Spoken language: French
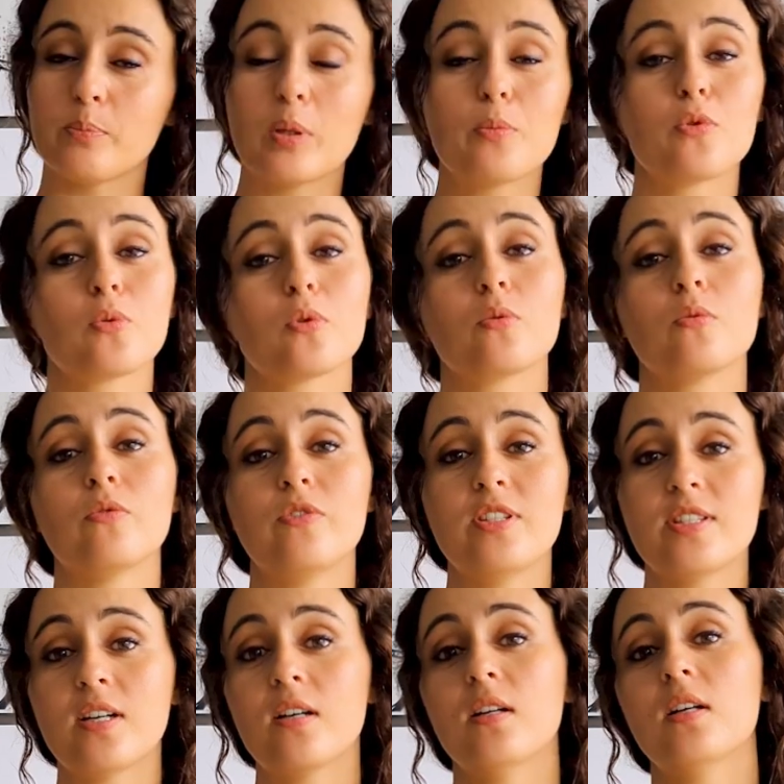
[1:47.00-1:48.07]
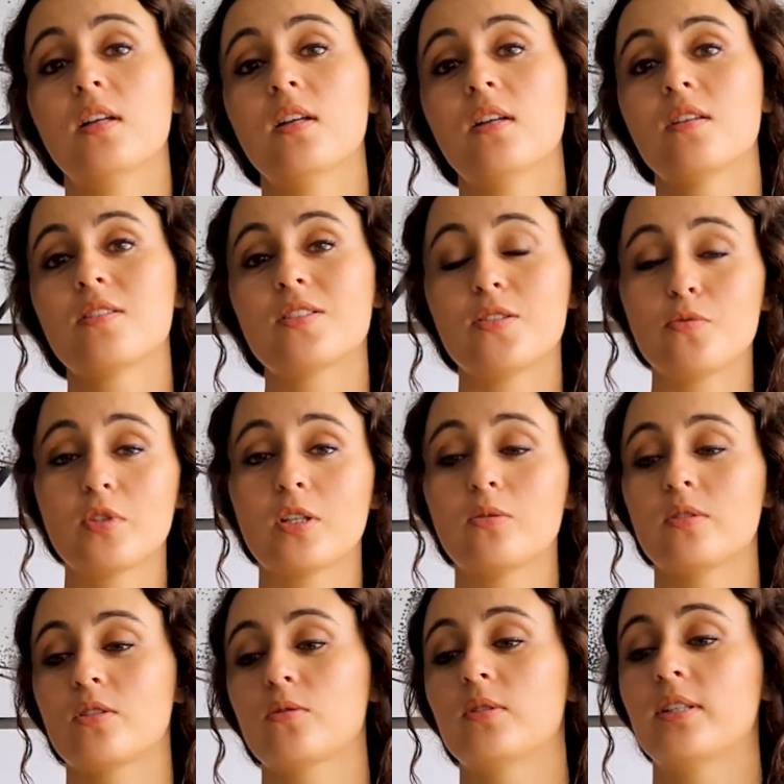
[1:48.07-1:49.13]
pas besoin de visa si vous êtes de
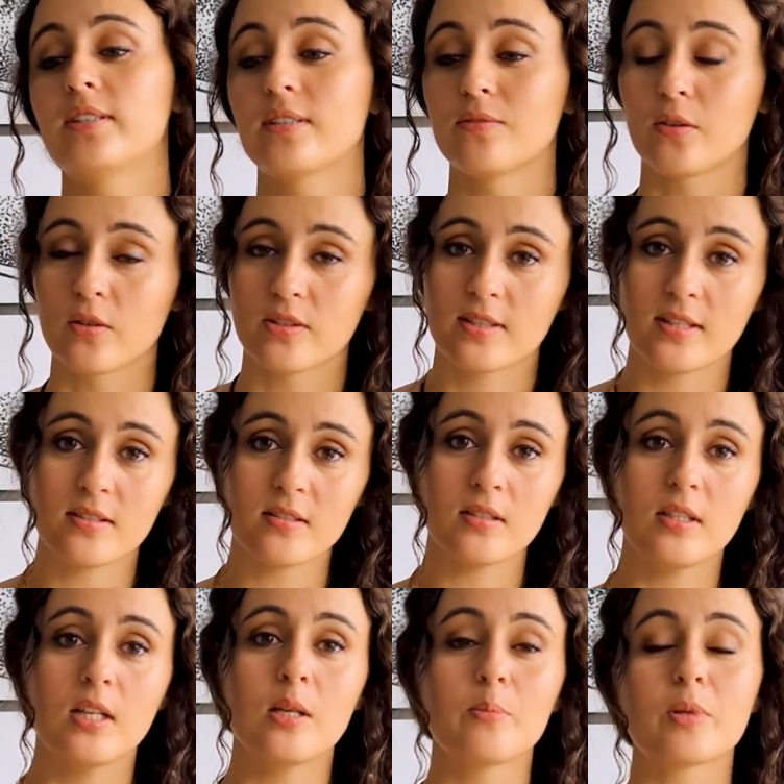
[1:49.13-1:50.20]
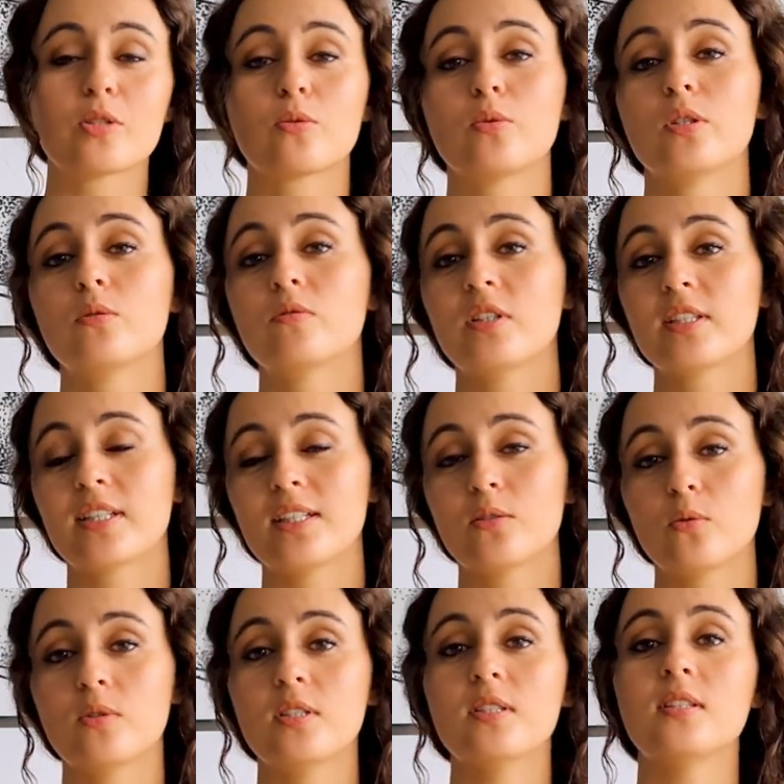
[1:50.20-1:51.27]
nationalité française, parce que la
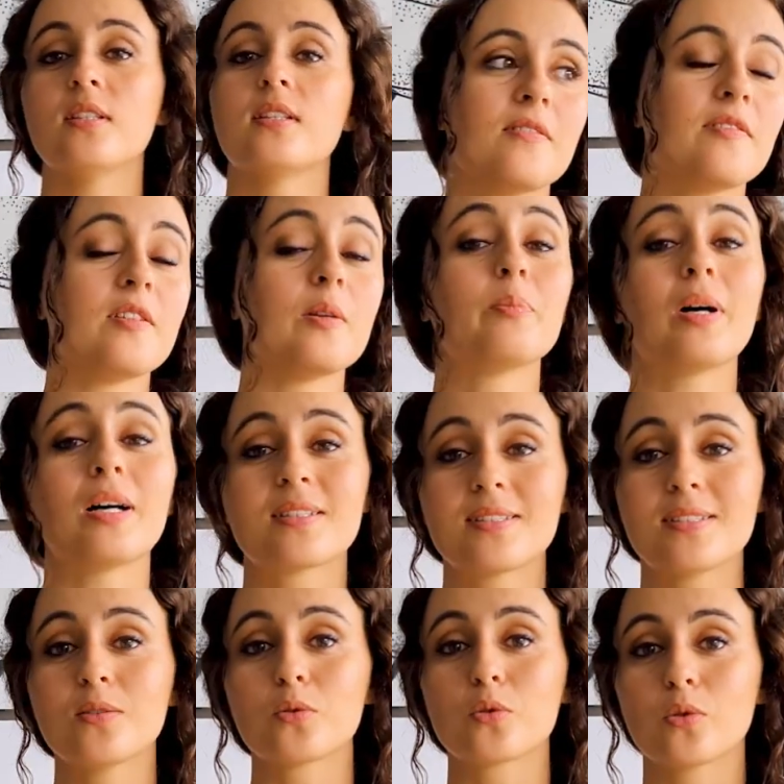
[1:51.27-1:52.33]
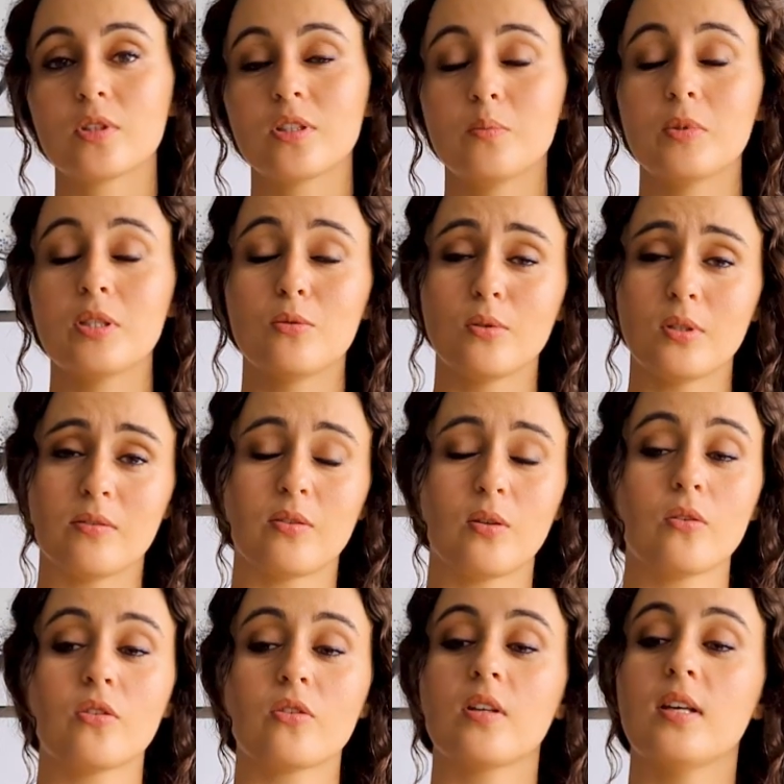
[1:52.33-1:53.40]
Nouvelle-Calédonie fait partie, entre guillemets, de la
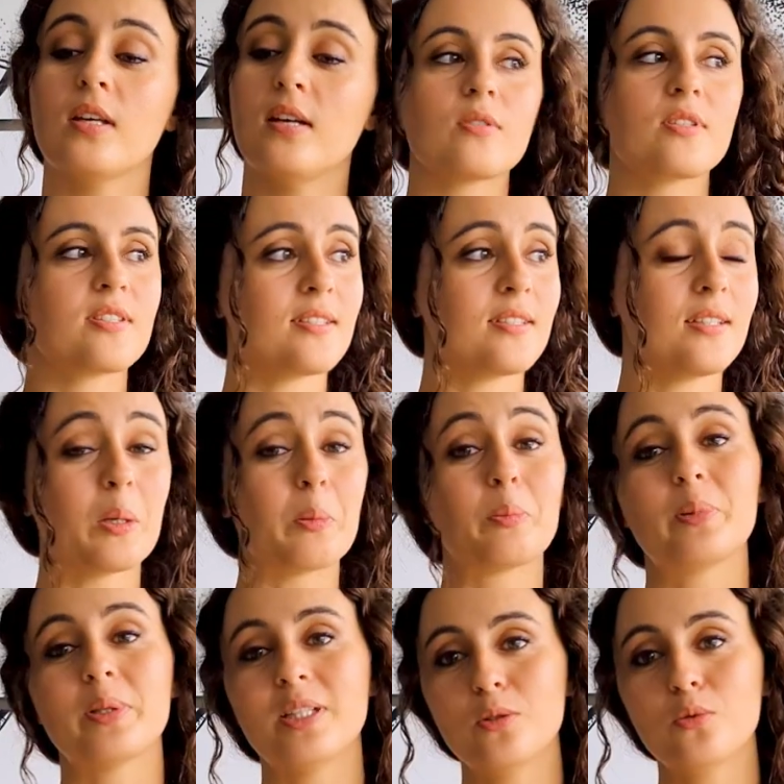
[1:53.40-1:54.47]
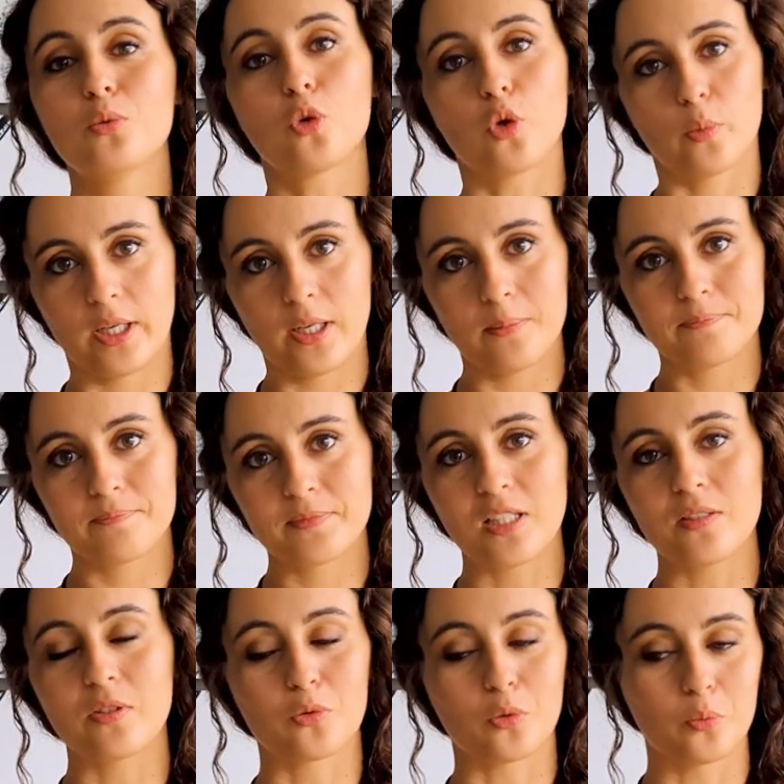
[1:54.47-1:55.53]
France. C'est un pays d'outre-mer,
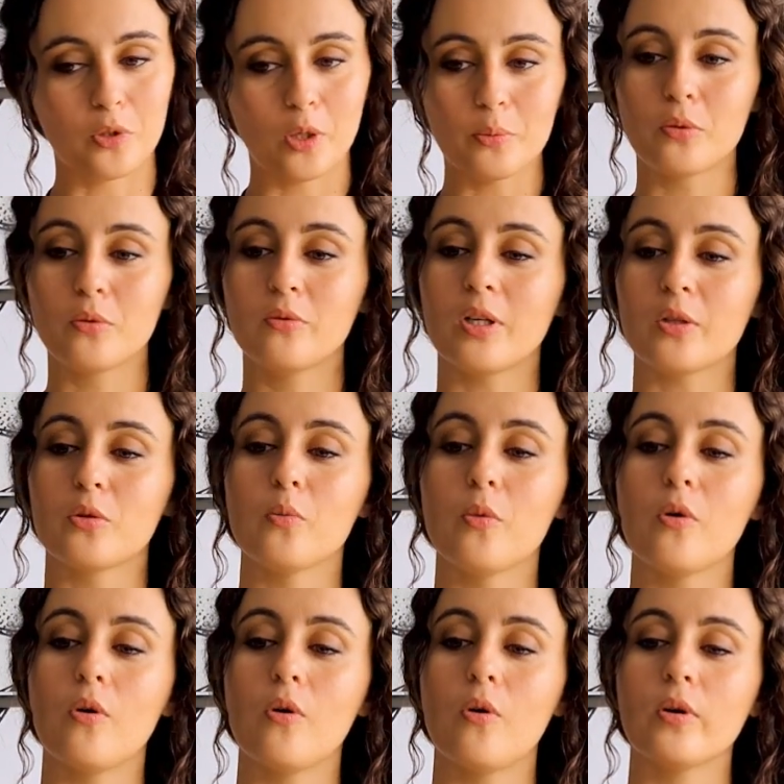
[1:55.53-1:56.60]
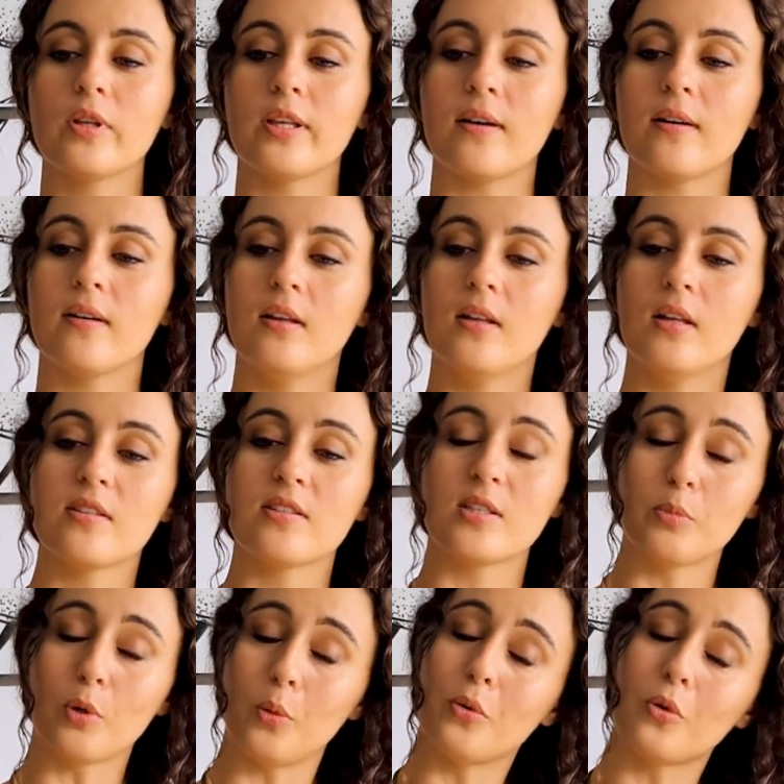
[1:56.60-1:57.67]
avec son propre gouvernement, il y a ses
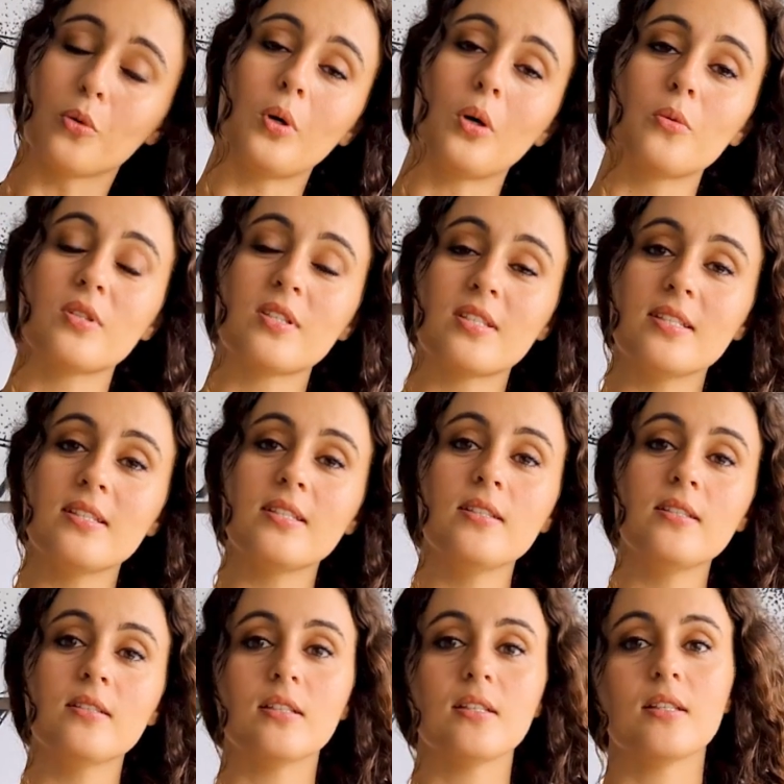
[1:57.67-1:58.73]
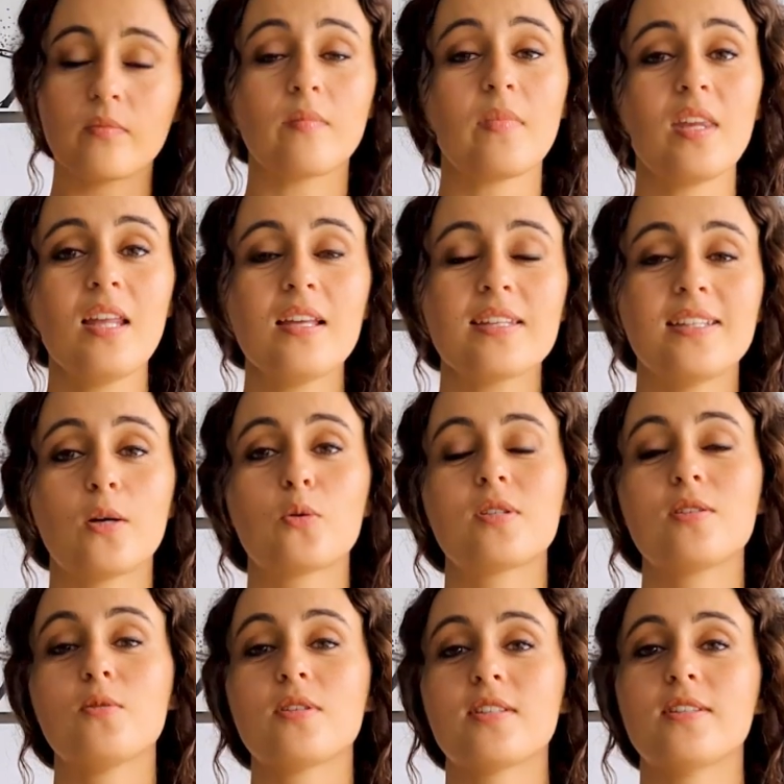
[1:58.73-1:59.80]
propres lois aussi. Il y a
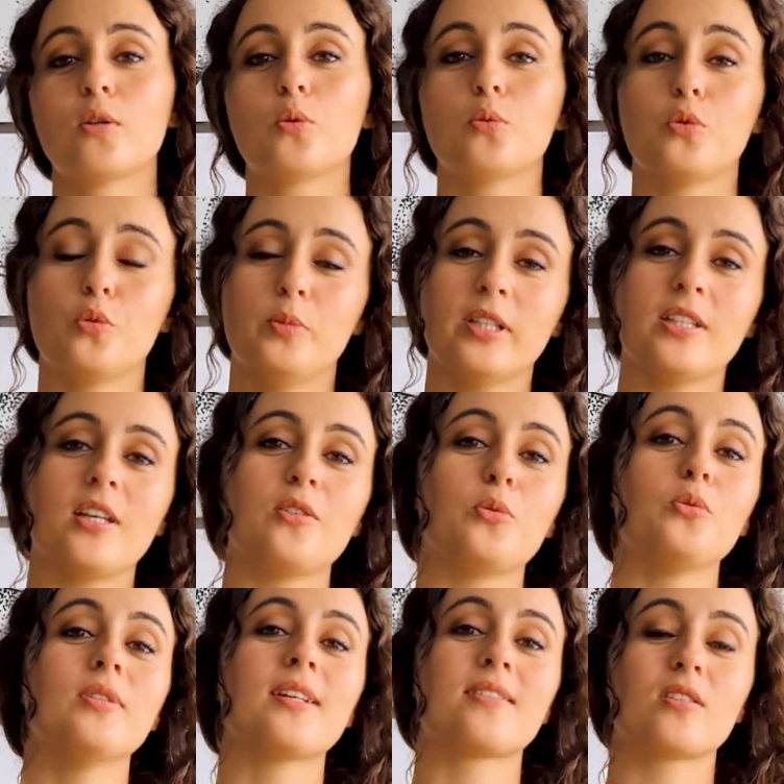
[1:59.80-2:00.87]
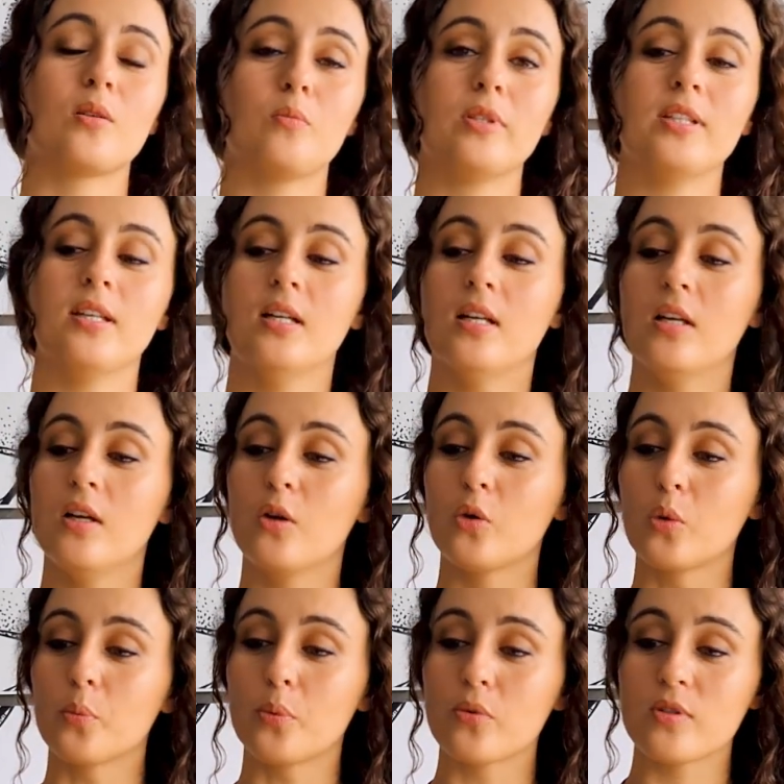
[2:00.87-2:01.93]
aussi le Sénat coutumier, qui est une assemblée
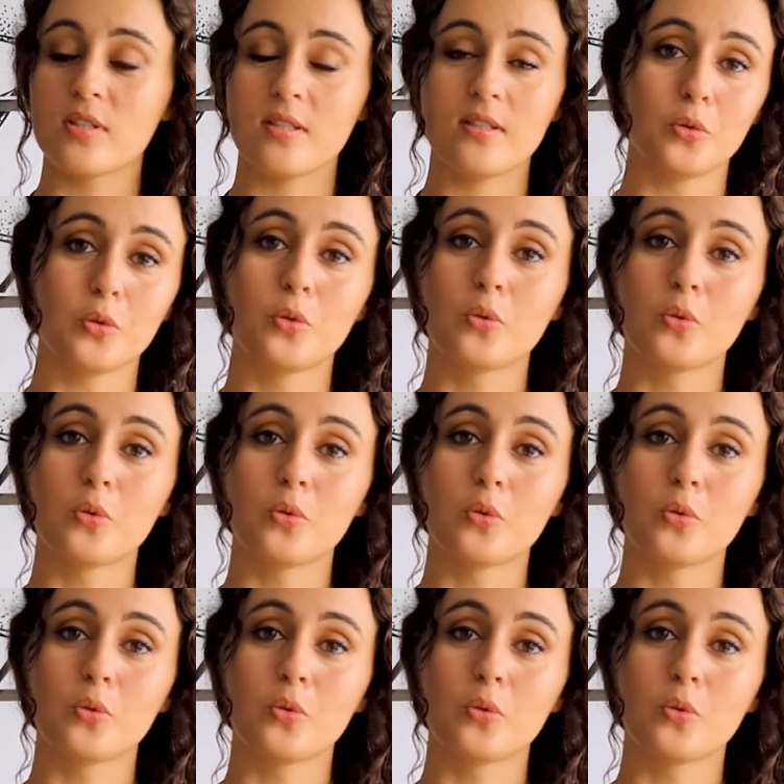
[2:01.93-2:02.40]
composée de